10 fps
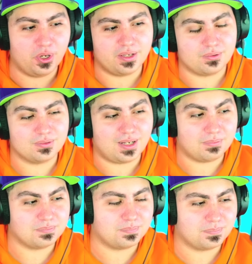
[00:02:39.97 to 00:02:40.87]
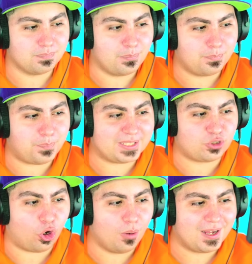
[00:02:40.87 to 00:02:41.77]
poi è una
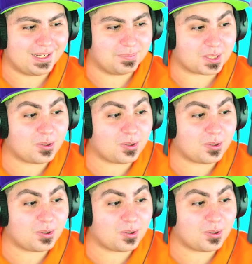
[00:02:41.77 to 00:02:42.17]
petomane,